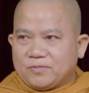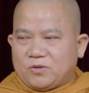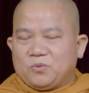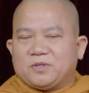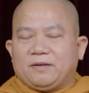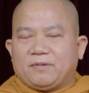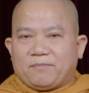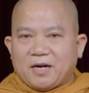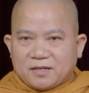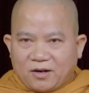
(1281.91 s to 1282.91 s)
trụ trì mà
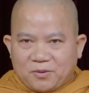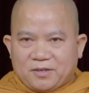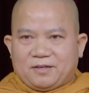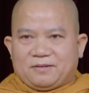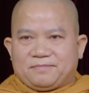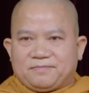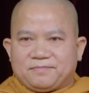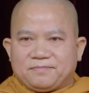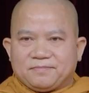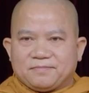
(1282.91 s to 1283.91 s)
mất rồi đó
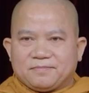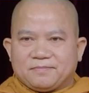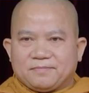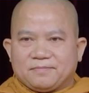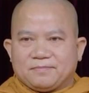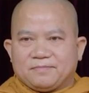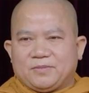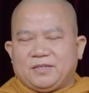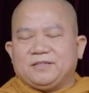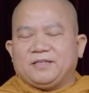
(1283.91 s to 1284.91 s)

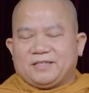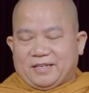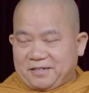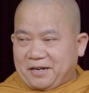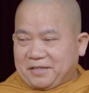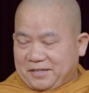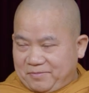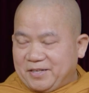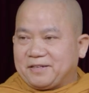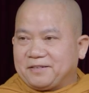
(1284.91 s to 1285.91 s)
chuyện gì xảy ra thì
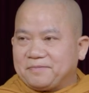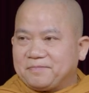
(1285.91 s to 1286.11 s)
khi biết rồi